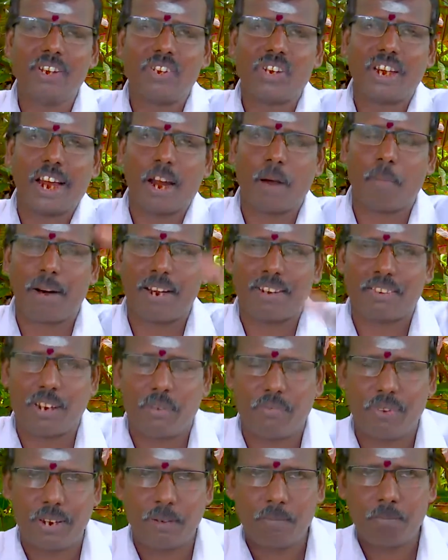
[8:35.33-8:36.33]
சீரமா
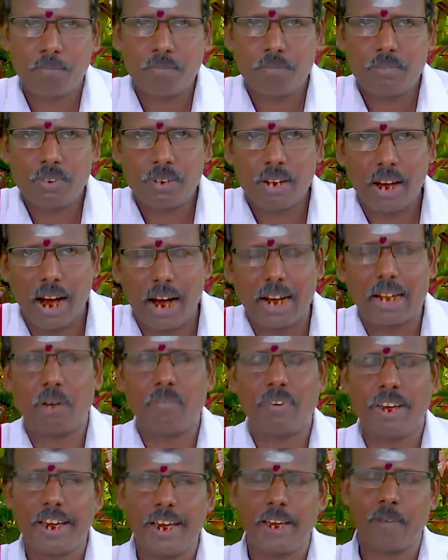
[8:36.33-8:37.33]
தேவி
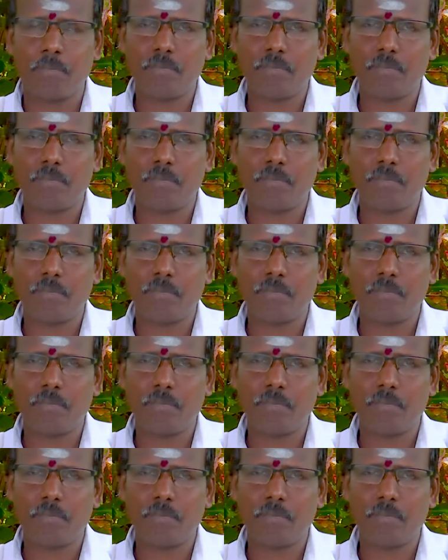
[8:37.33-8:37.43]
ஆகவே